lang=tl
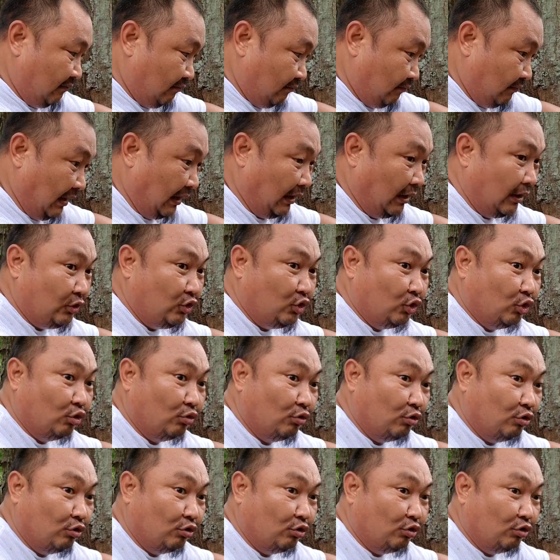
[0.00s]
Medyo
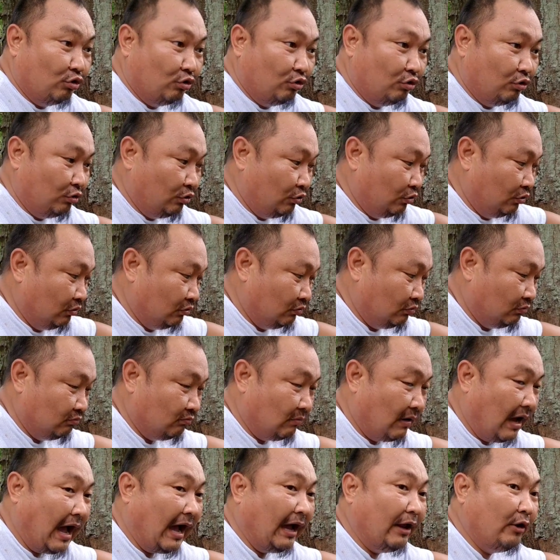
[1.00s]

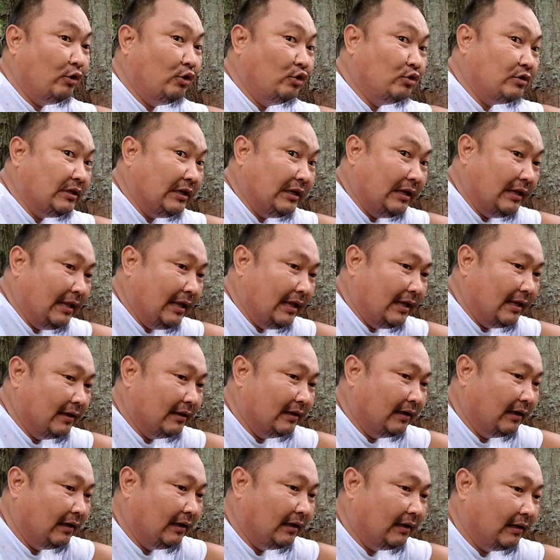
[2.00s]
aano yung sili.
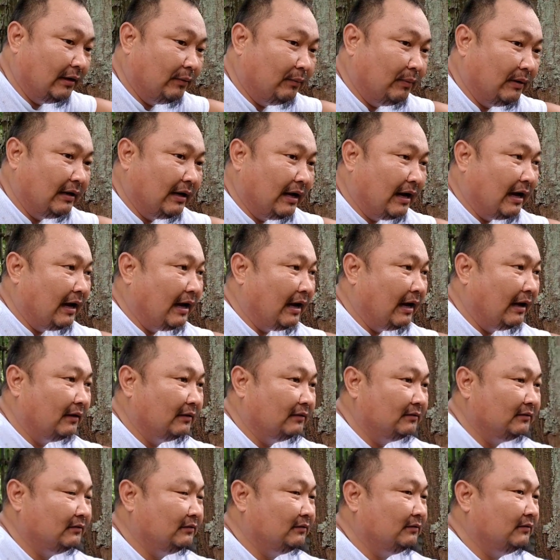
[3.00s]
Uh, baga,
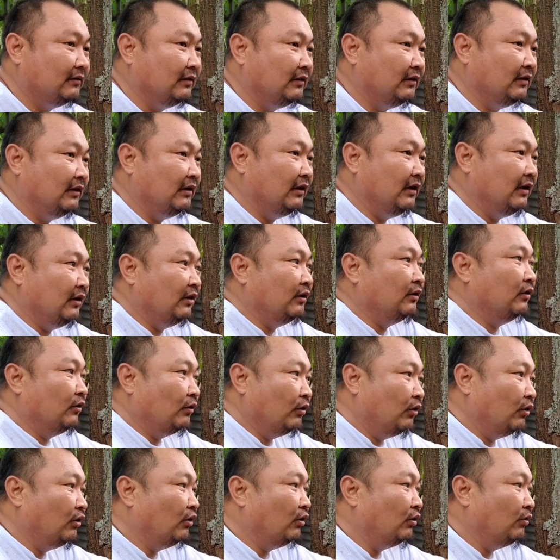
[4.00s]
Manamdaman niya.
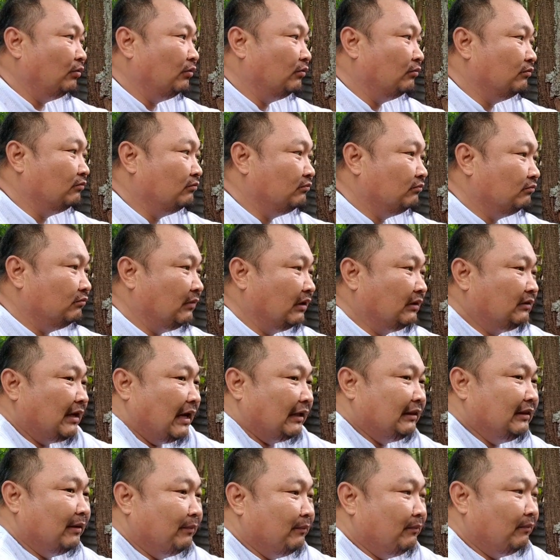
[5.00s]
Oo,
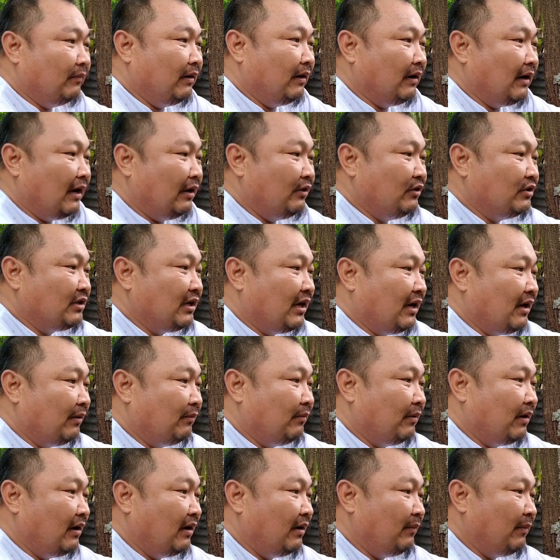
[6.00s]
magdadam, mag ano siya,
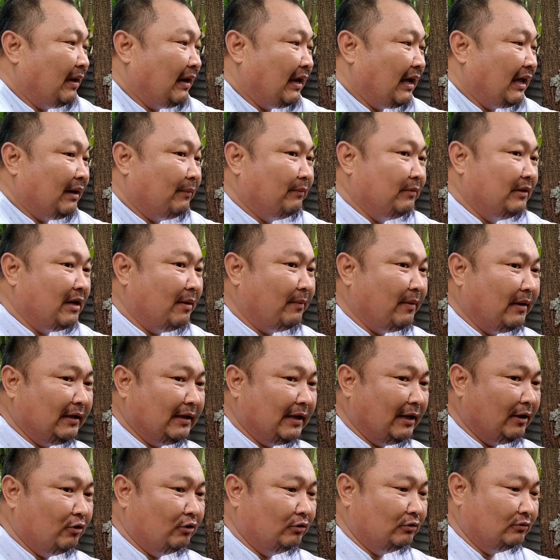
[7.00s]
ma mararamdaman
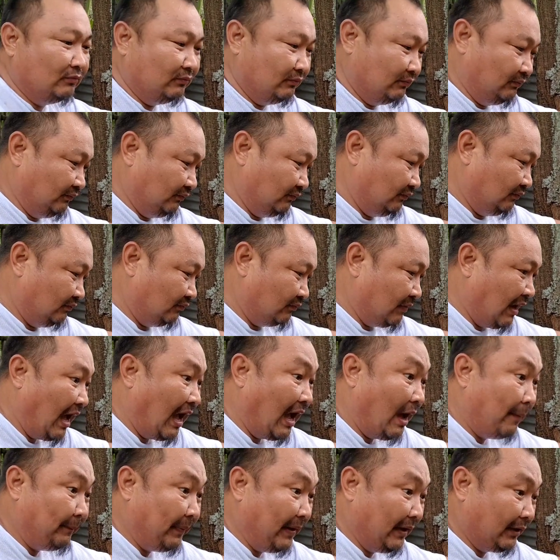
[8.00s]
niya yon
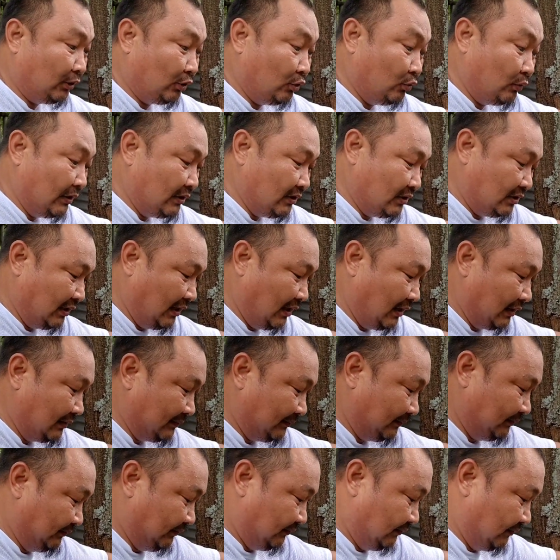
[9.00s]
maapektuhan siya.
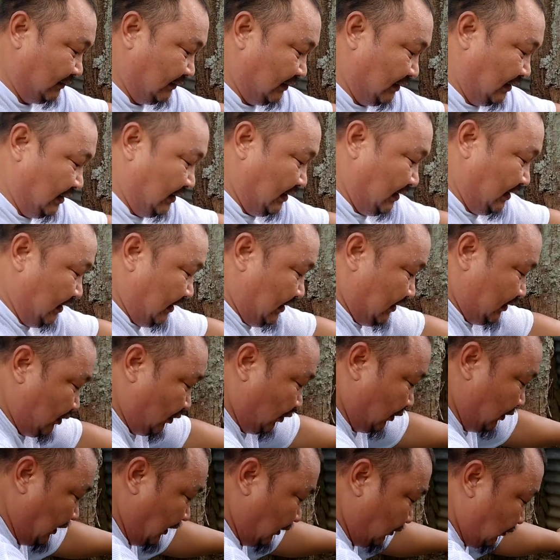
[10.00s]

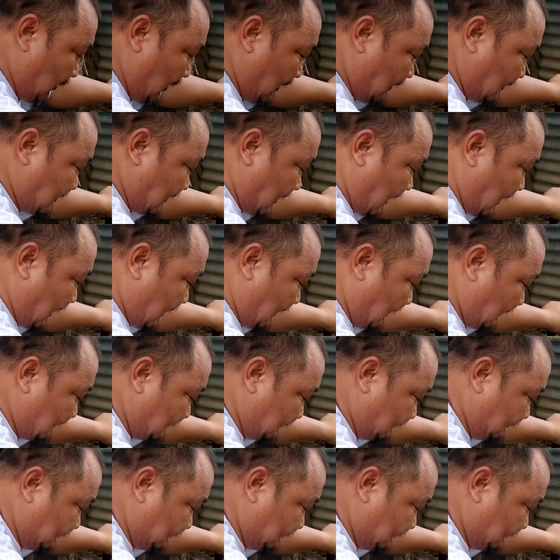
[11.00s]
So dito lang sa